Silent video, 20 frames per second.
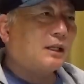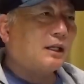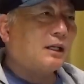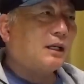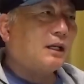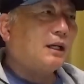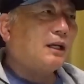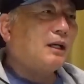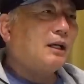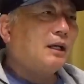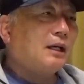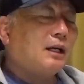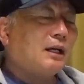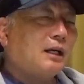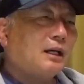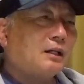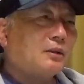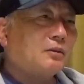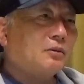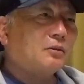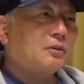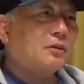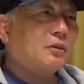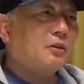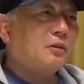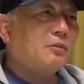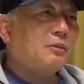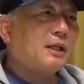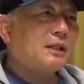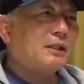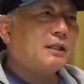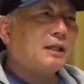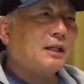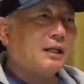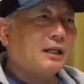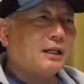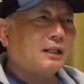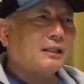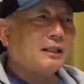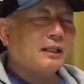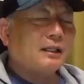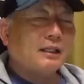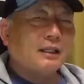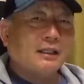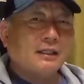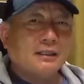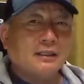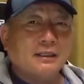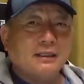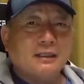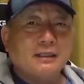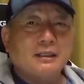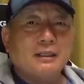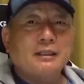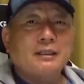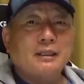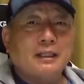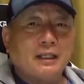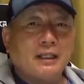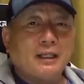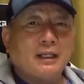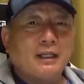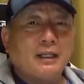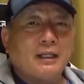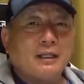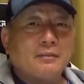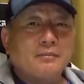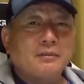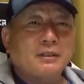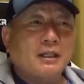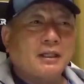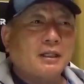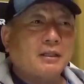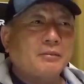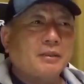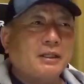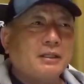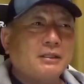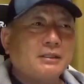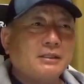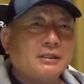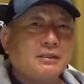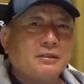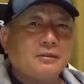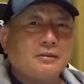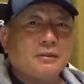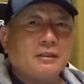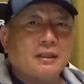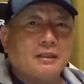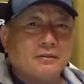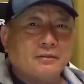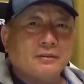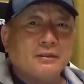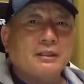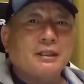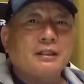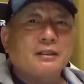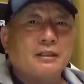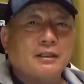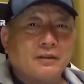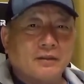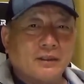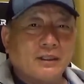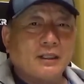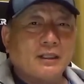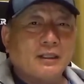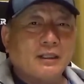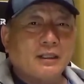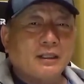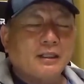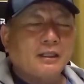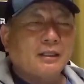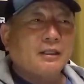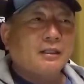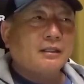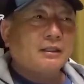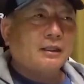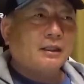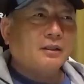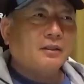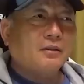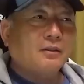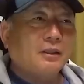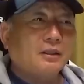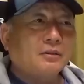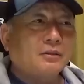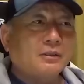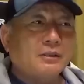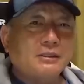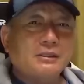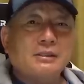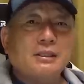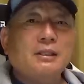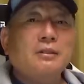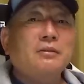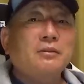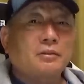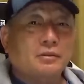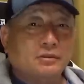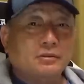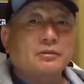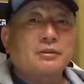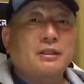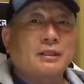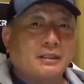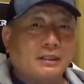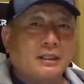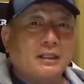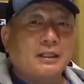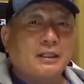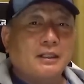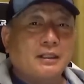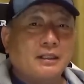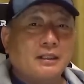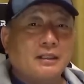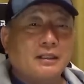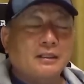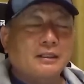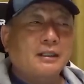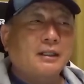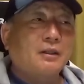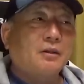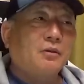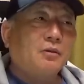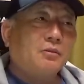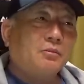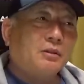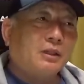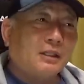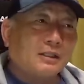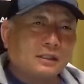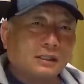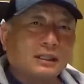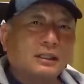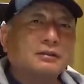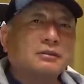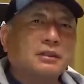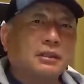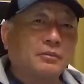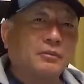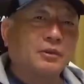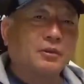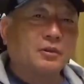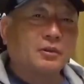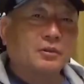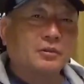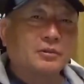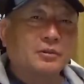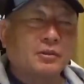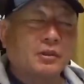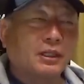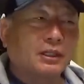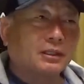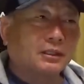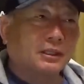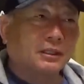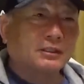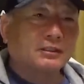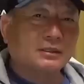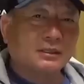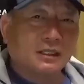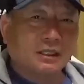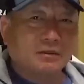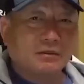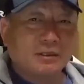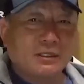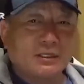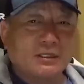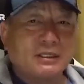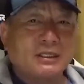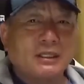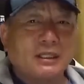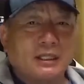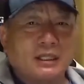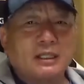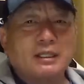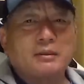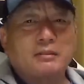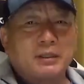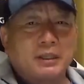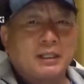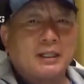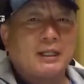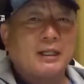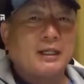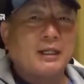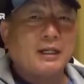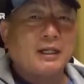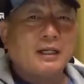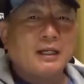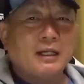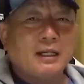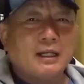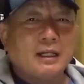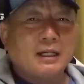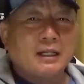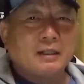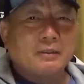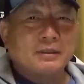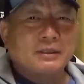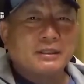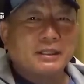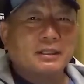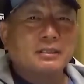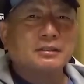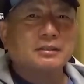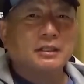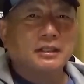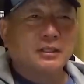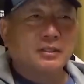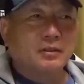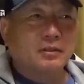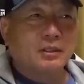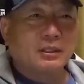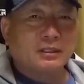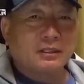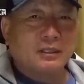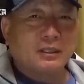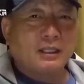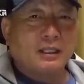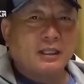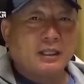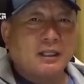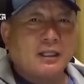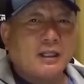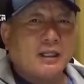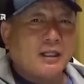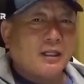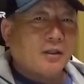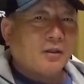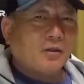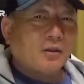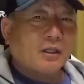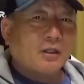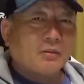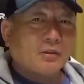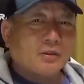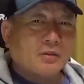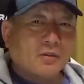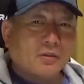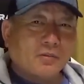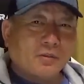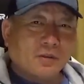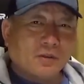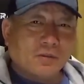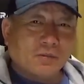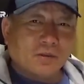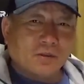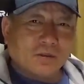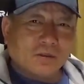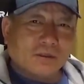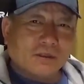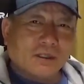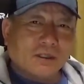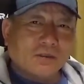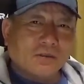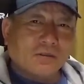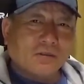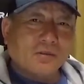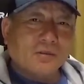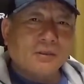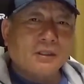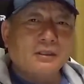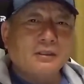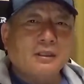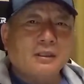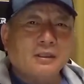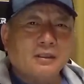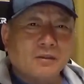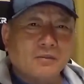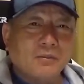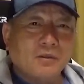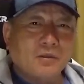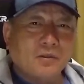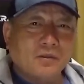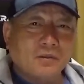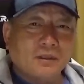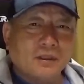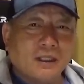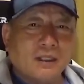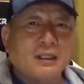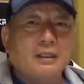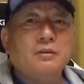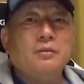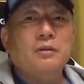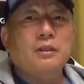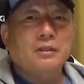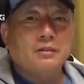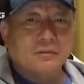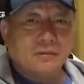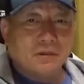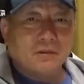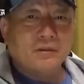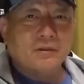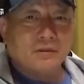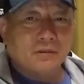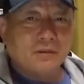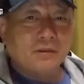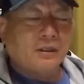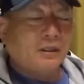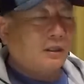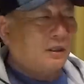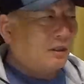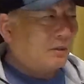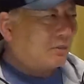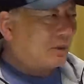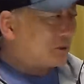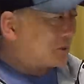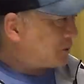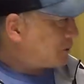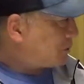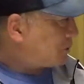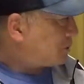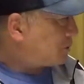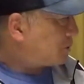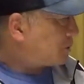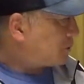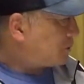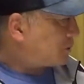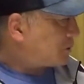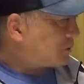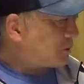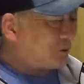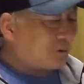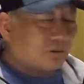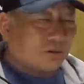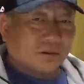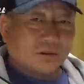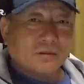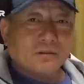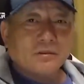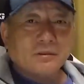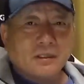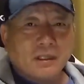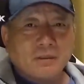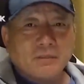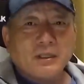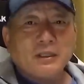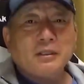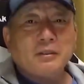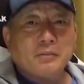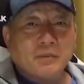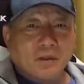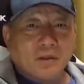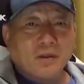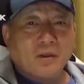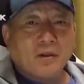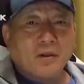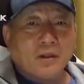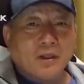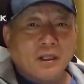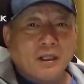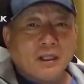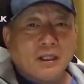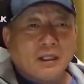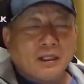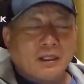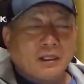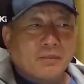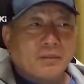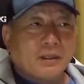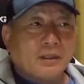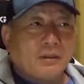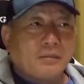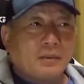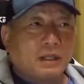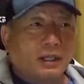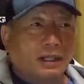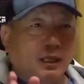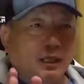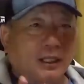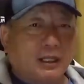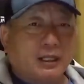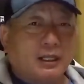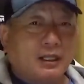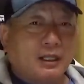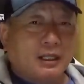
はいあの今日牧が内野安打で出て村上が一二塁間抜いたんだよね、はい、でノーアウト一三塁を作れた、うん、だからホームランじゃなくてもそうやってつなぐ意識があれば、うん、やっぱチャンスは広げて岡本のボテボテのサードゴロだったけども点が取れるという、うん、まあ、そういう状況を作るためにもやっぱり今